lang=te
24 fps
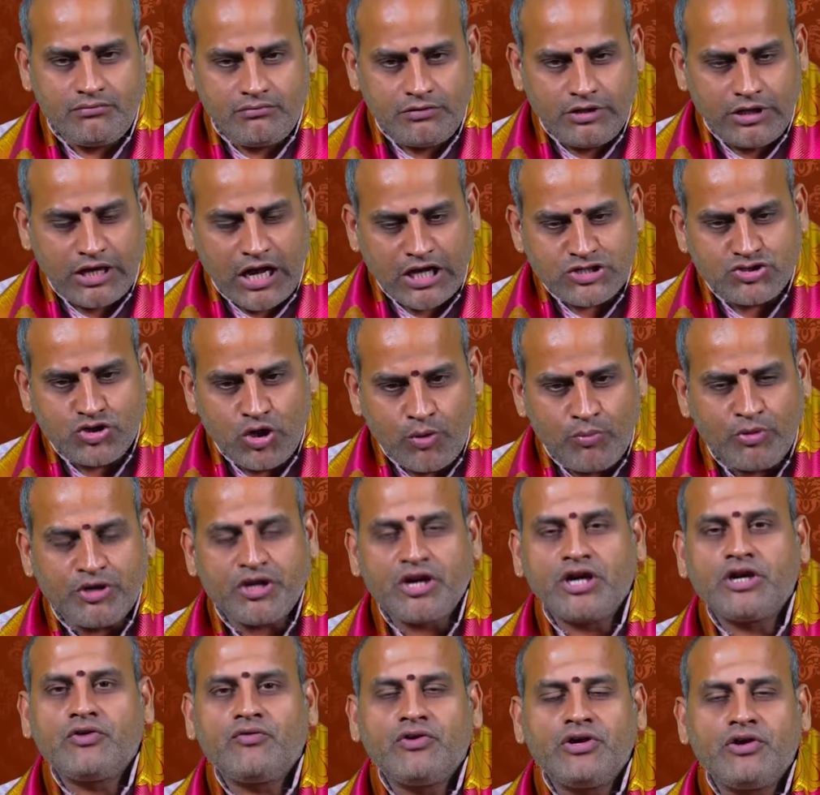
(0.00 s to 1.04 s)
ఈ రాశిలో
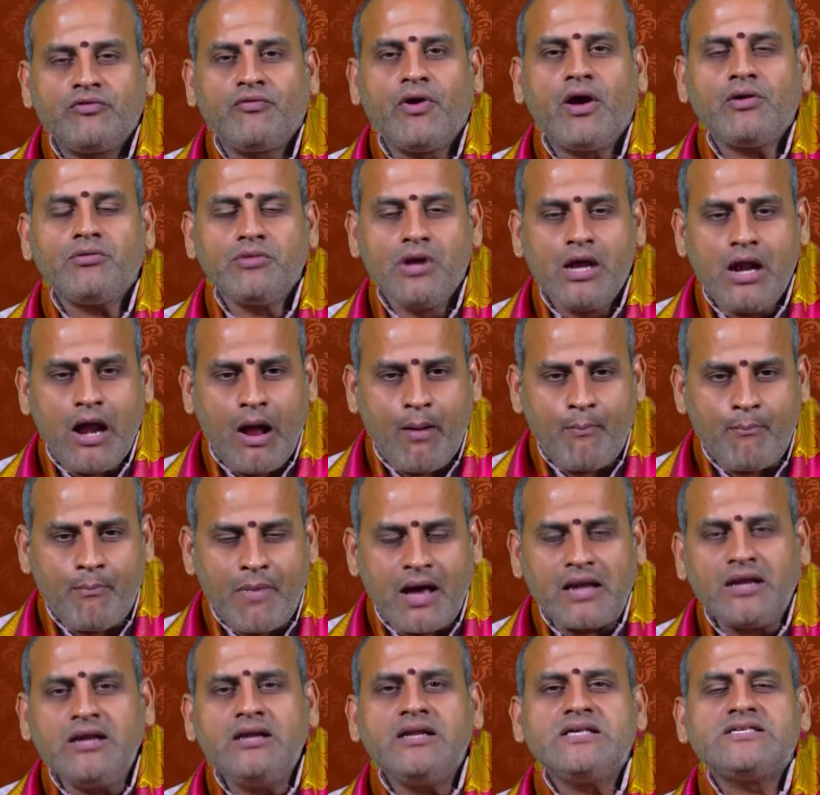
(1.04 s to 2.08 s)
పుట్టినటువంటి వారు
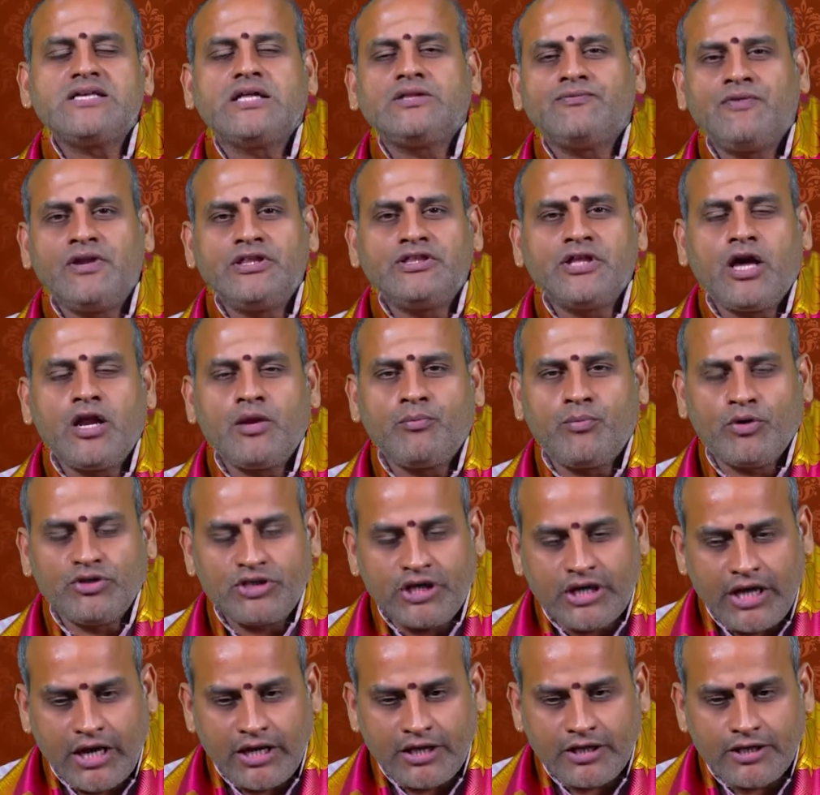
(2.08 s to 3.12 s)
మరిన్ని సత్ఫలితాలు
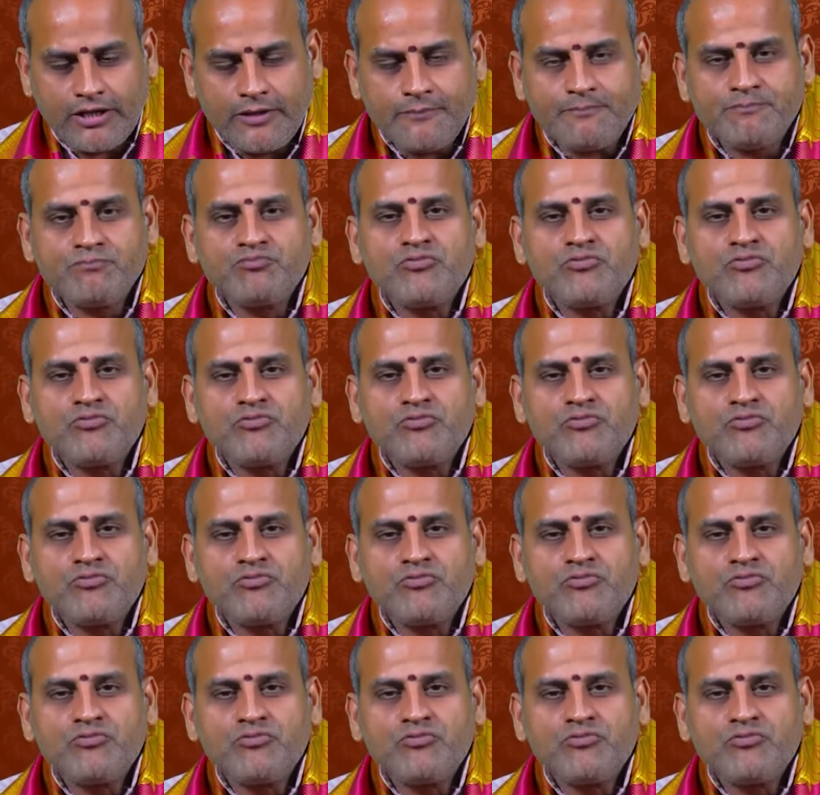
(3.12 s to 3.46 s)
పొందడానికి